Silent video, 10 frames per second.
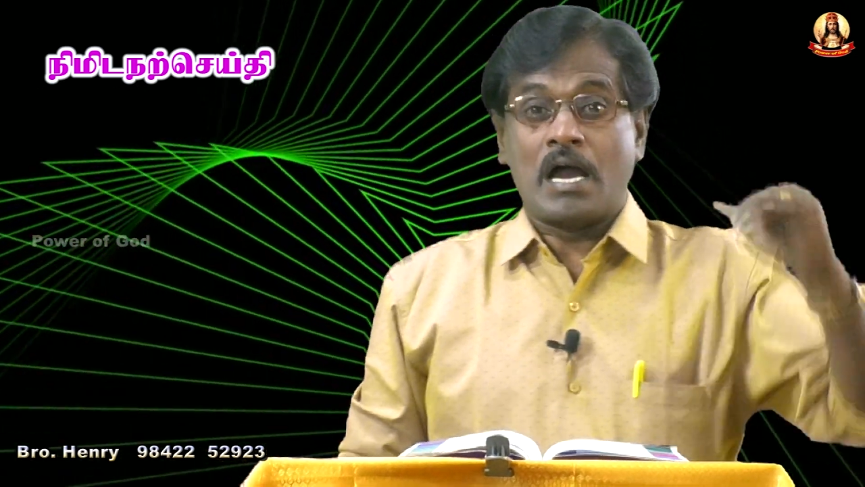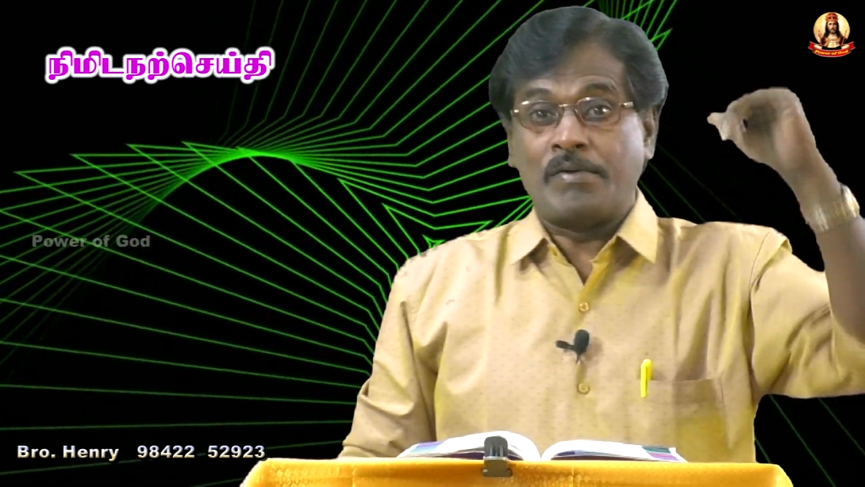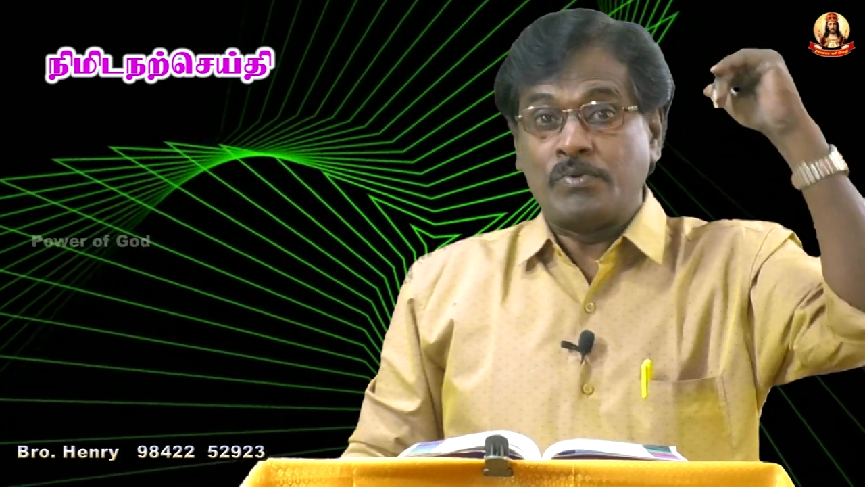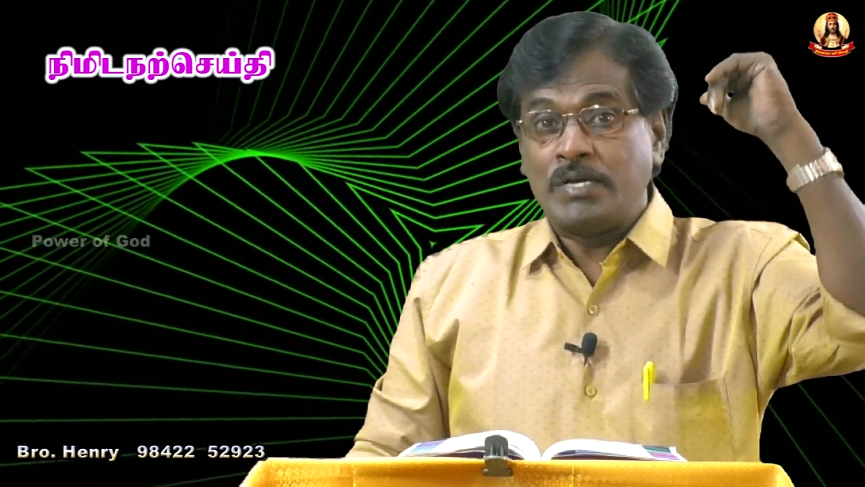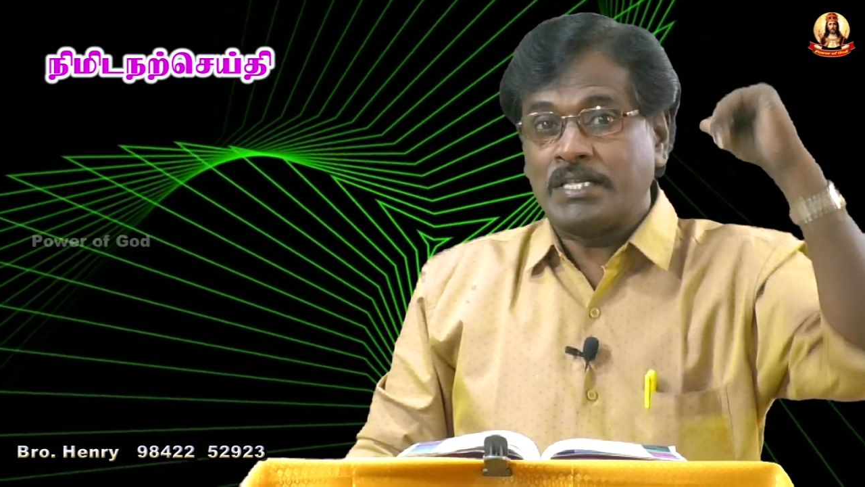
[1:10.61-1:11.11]

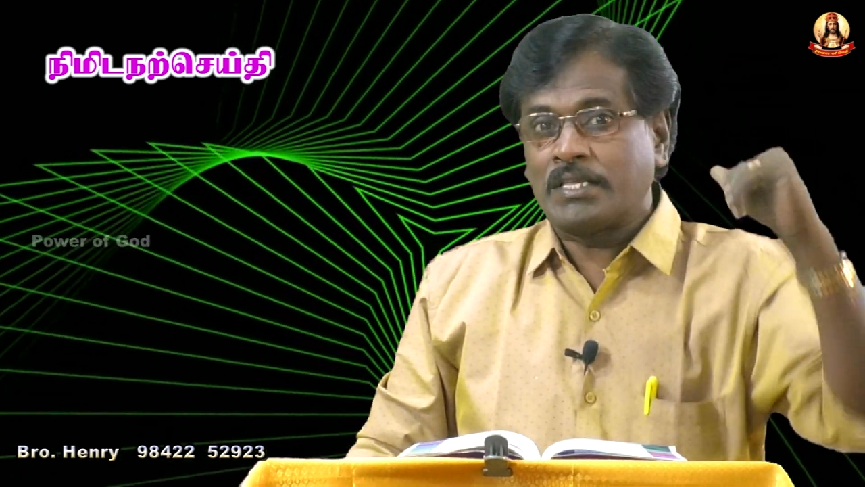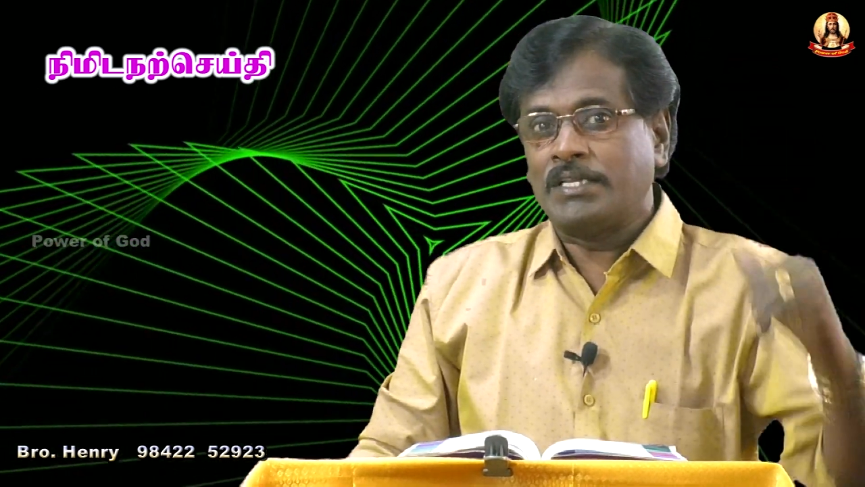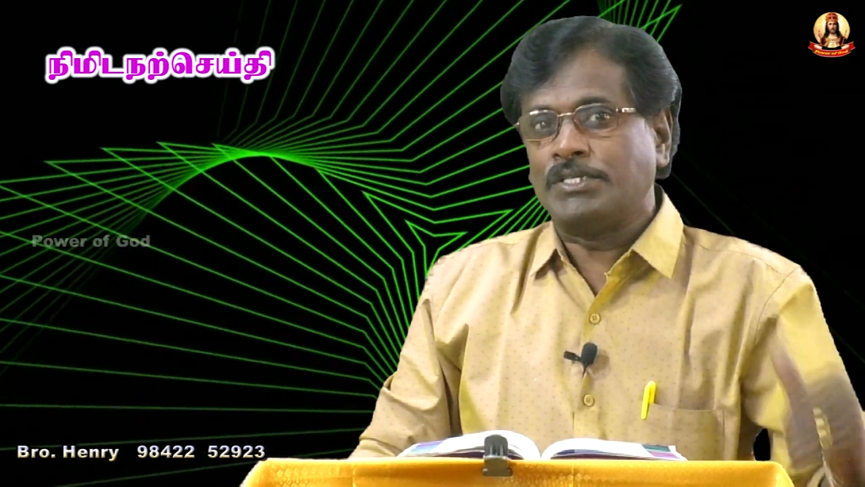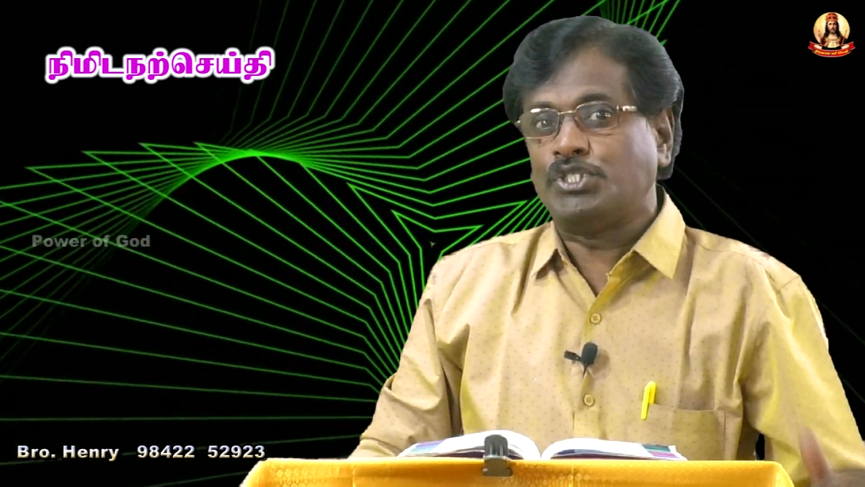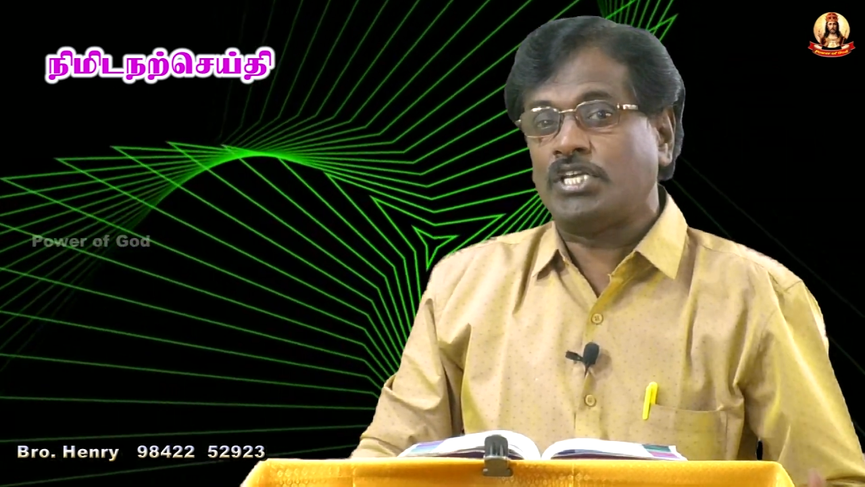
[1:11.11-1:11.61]
அவன்
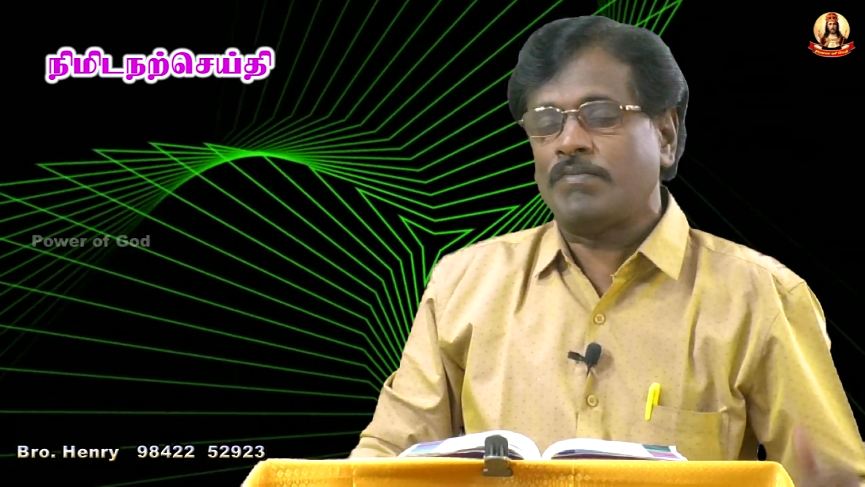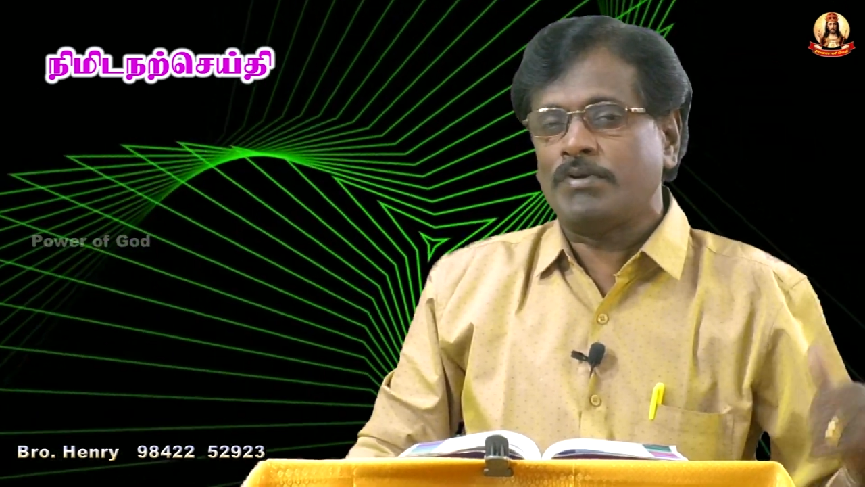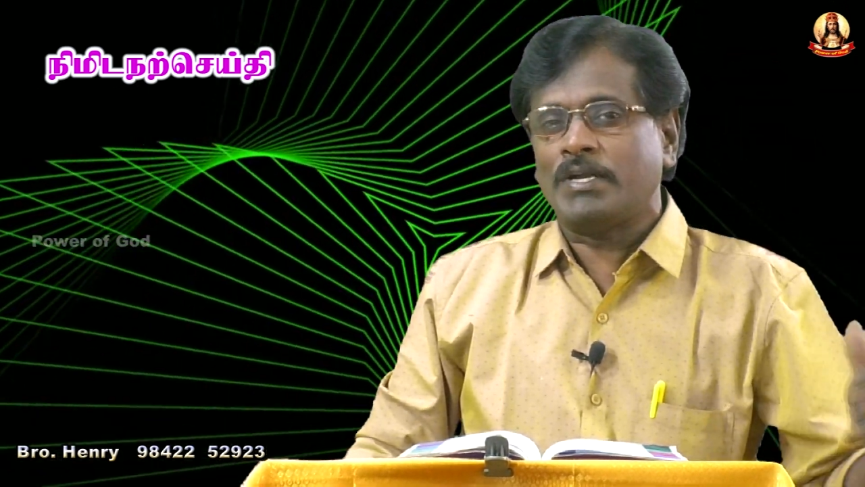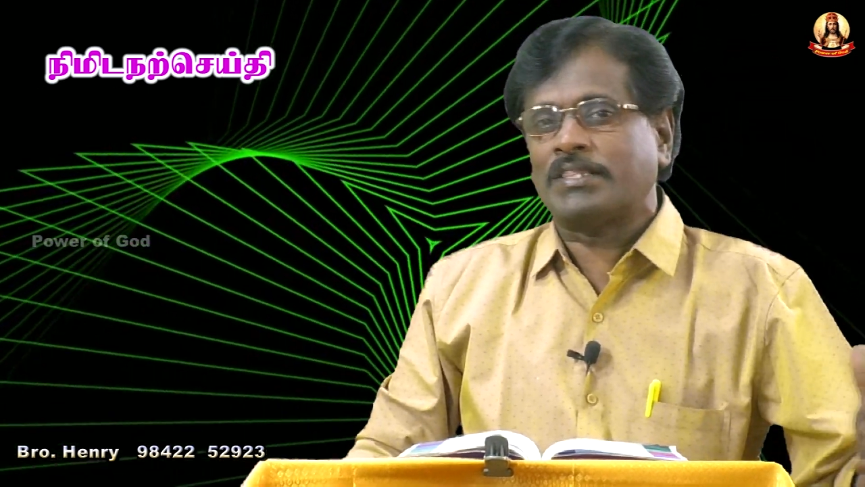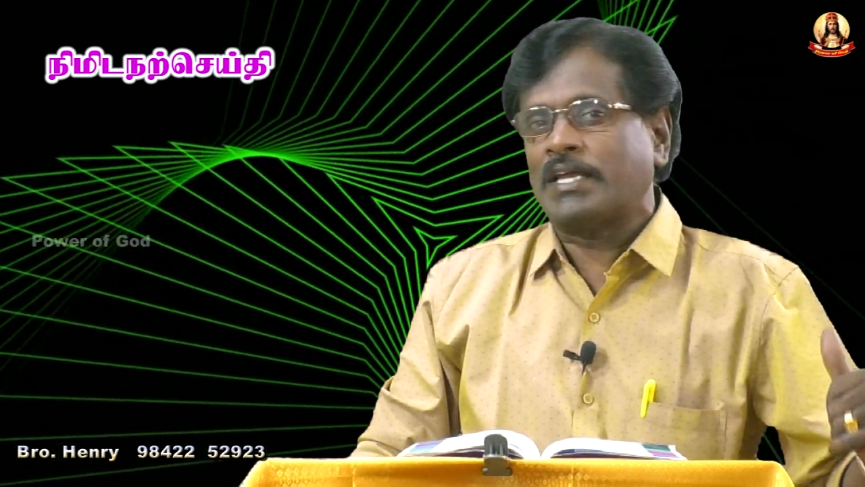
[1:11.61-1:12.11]
உள்ளத்திலிருந்து
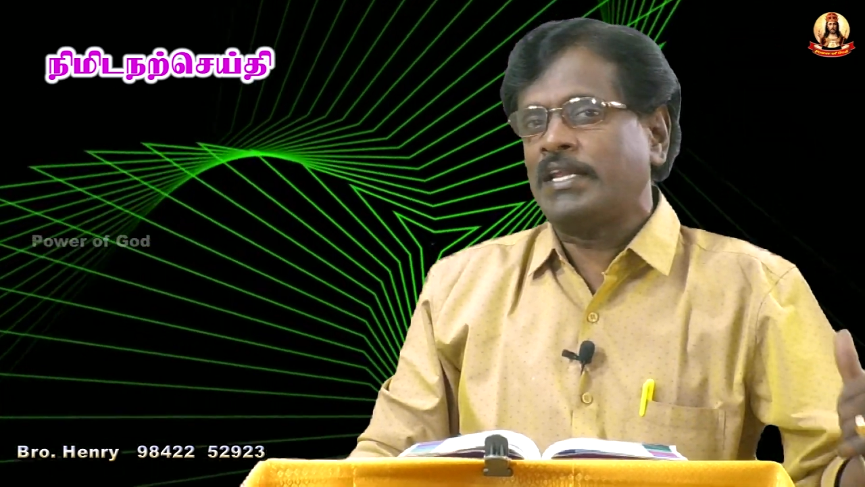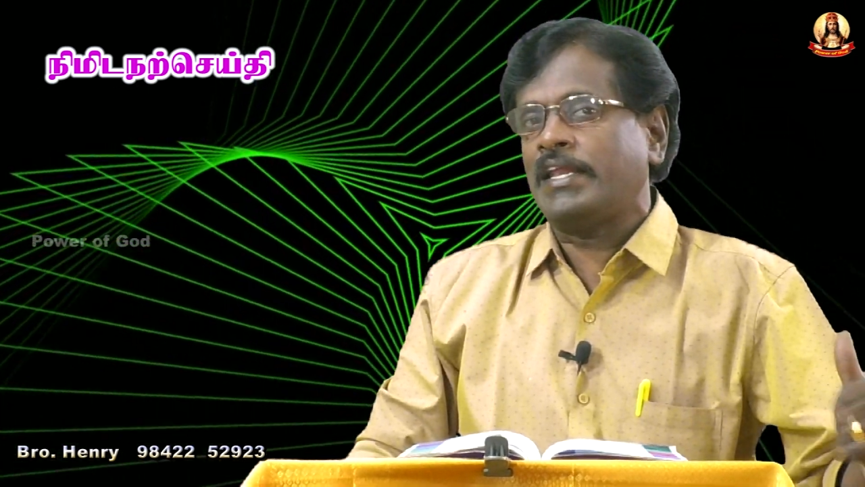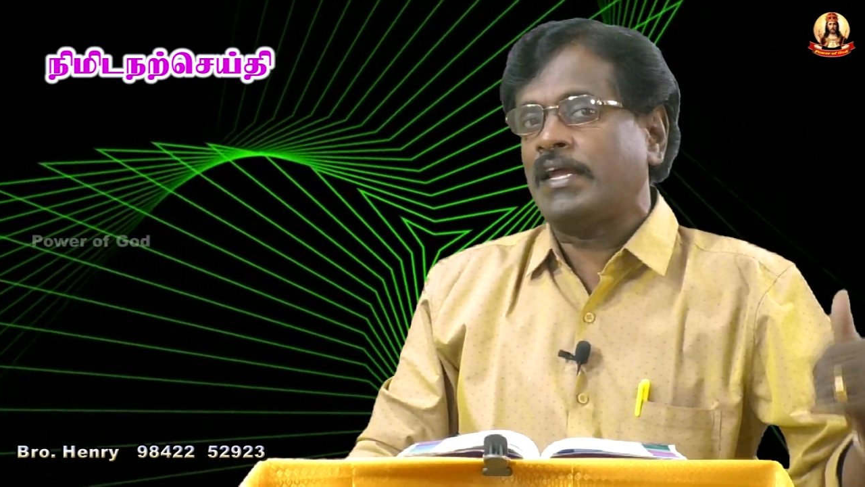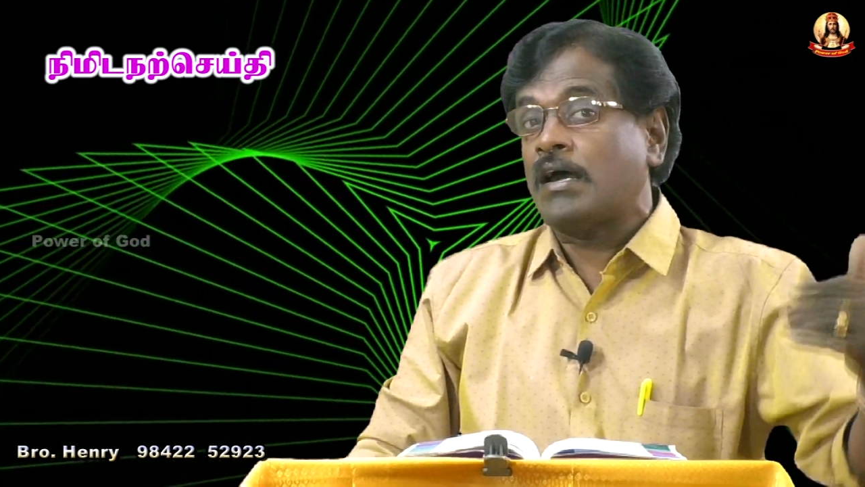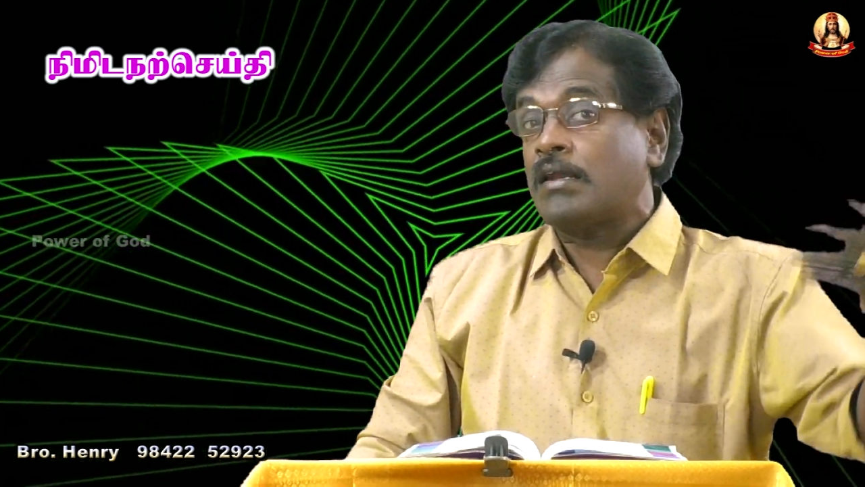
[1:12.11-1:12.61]
உள்ள தண்ணீரை